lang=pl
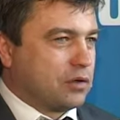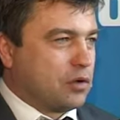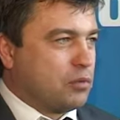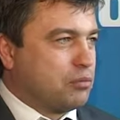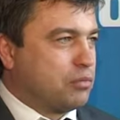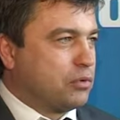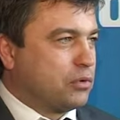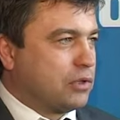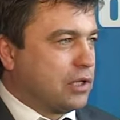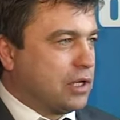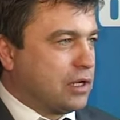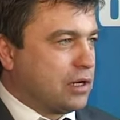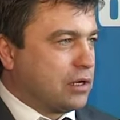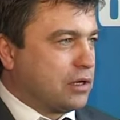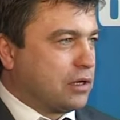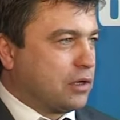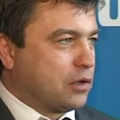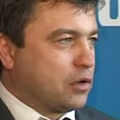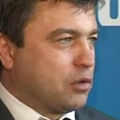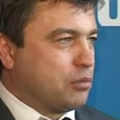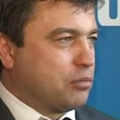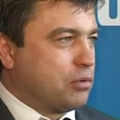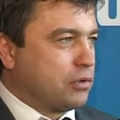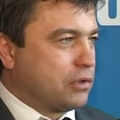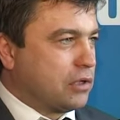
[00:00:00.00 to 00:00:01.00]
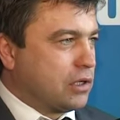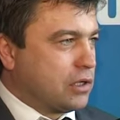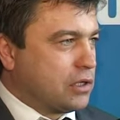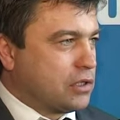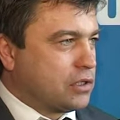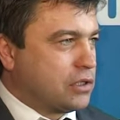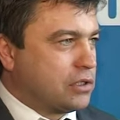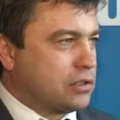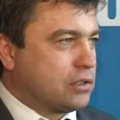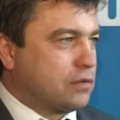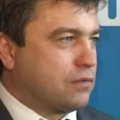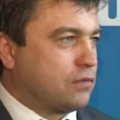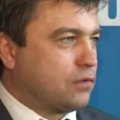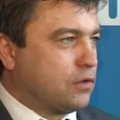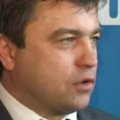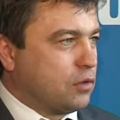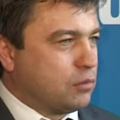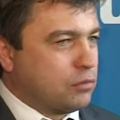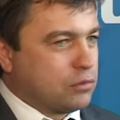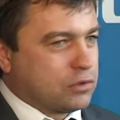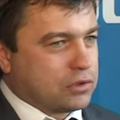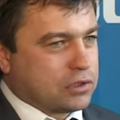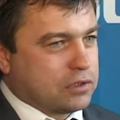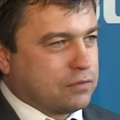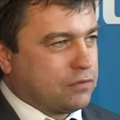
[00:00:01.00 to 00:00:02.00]
E, komputery, nie komputery, siedzą w
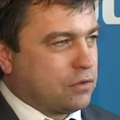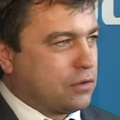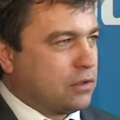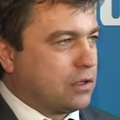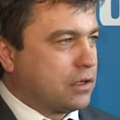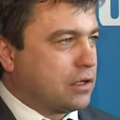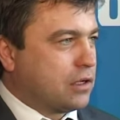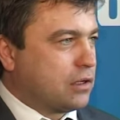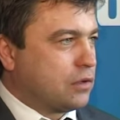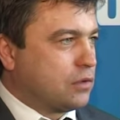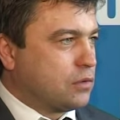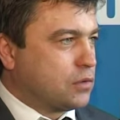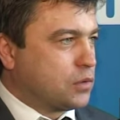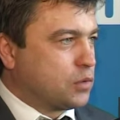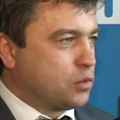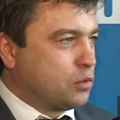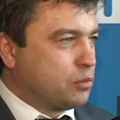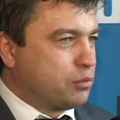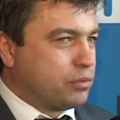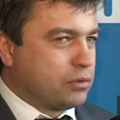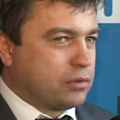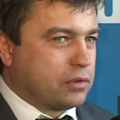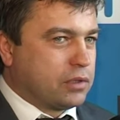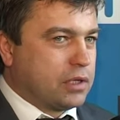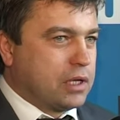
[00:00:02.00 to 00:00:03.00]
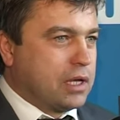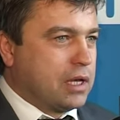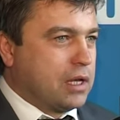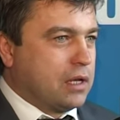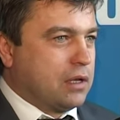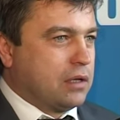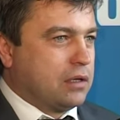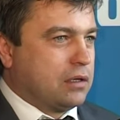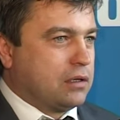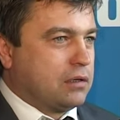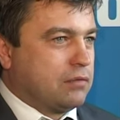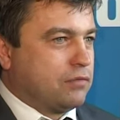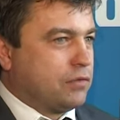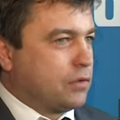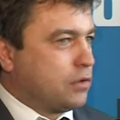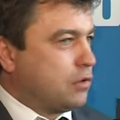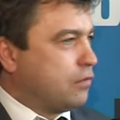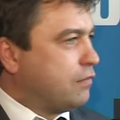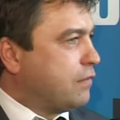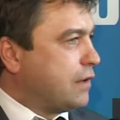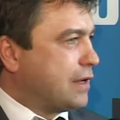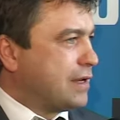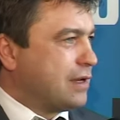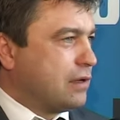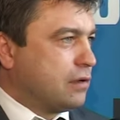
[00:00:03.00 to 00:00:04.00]
domu, skrzywione kręgosłupy,
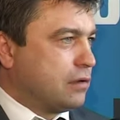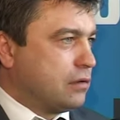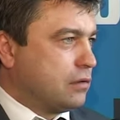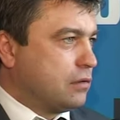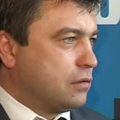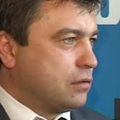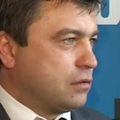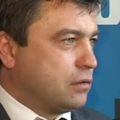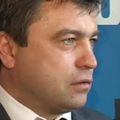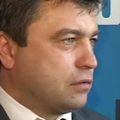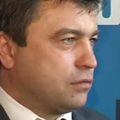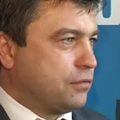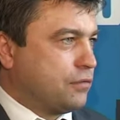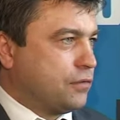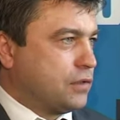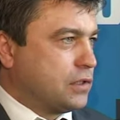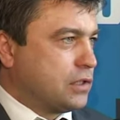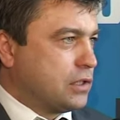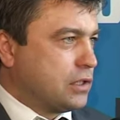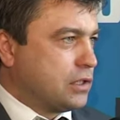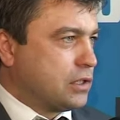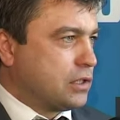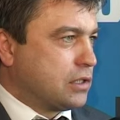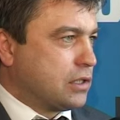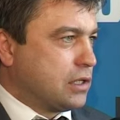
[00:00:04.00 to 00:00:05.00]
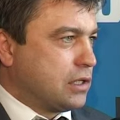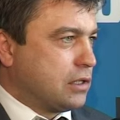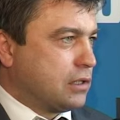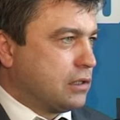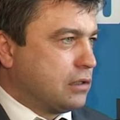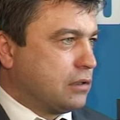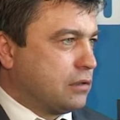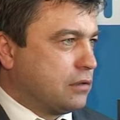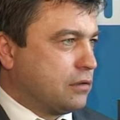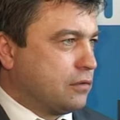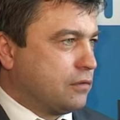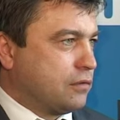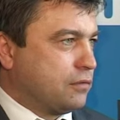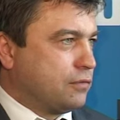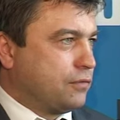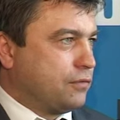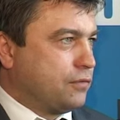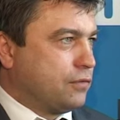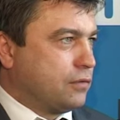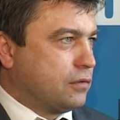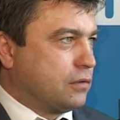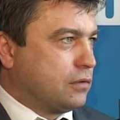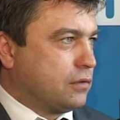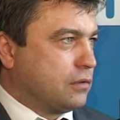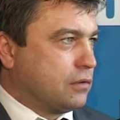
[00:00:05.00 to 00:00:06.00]
wychowanie fizyczne,
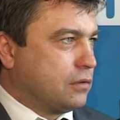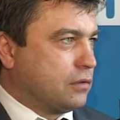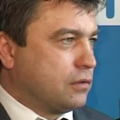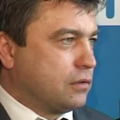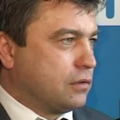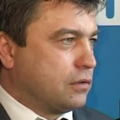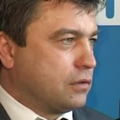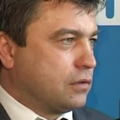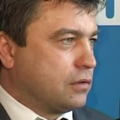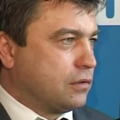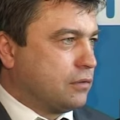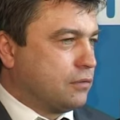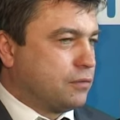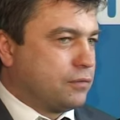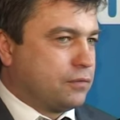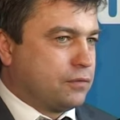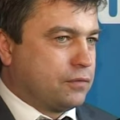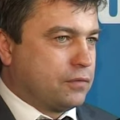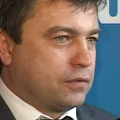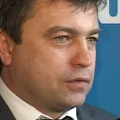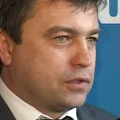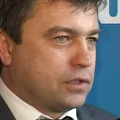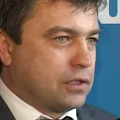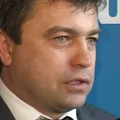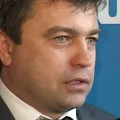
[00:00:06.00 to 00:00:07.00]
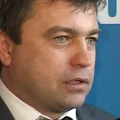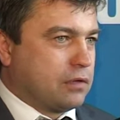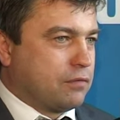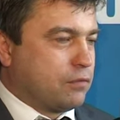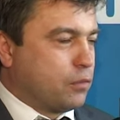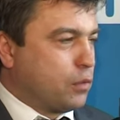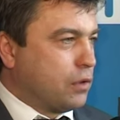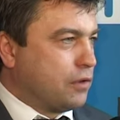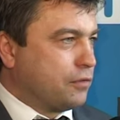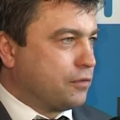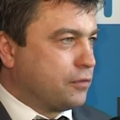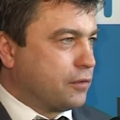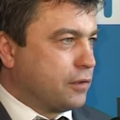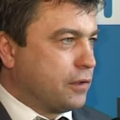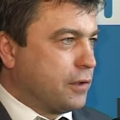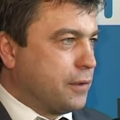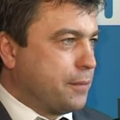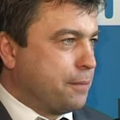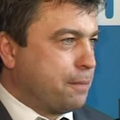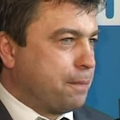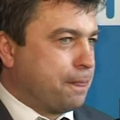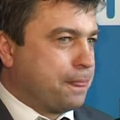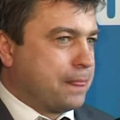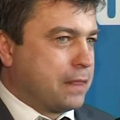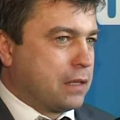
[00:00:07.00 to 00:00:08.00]
w, w, czyli te WF-y
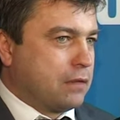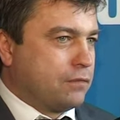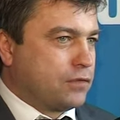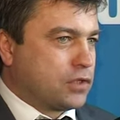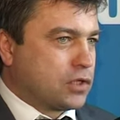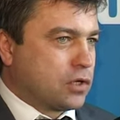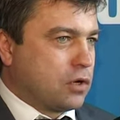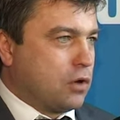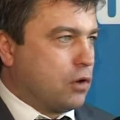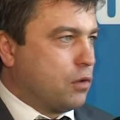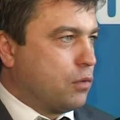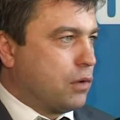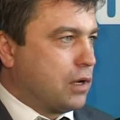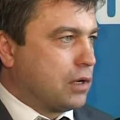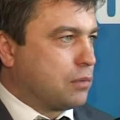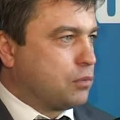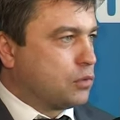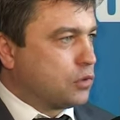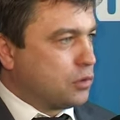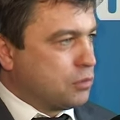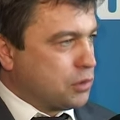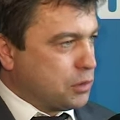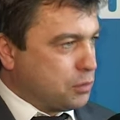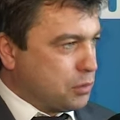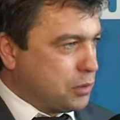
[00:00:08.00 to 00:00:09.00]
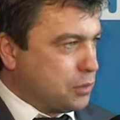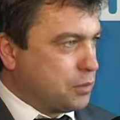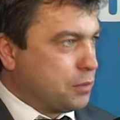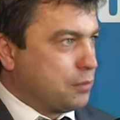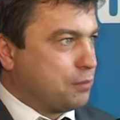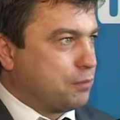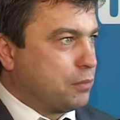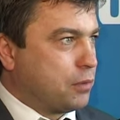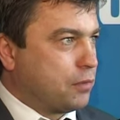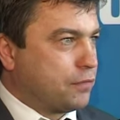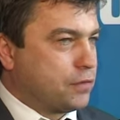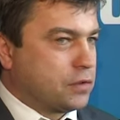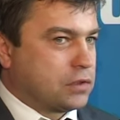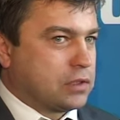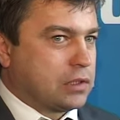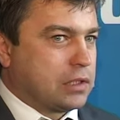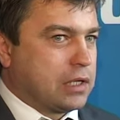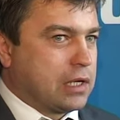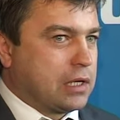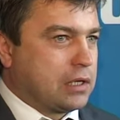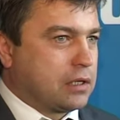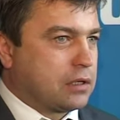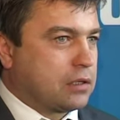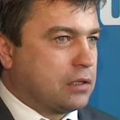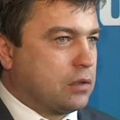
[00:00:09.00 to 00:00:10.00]
w szkołach, muszą być
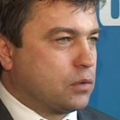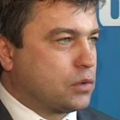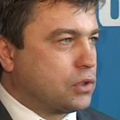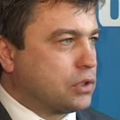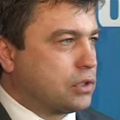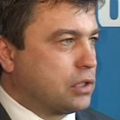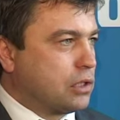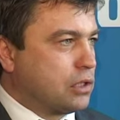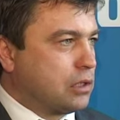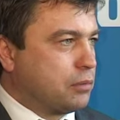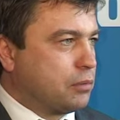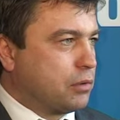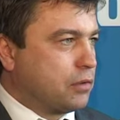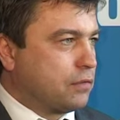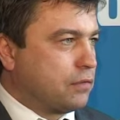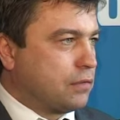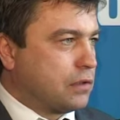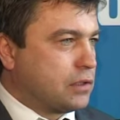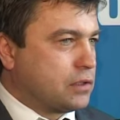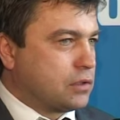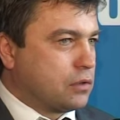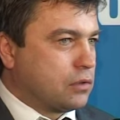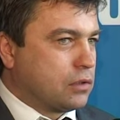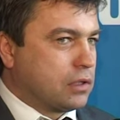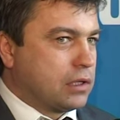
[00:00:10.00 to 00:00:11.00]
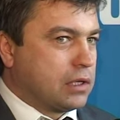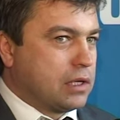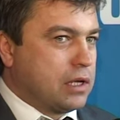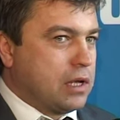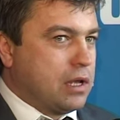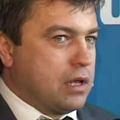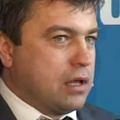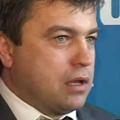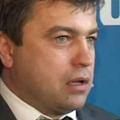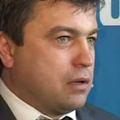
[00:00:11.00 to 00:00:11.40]
profesjonalnych nauczycieli prowadzone.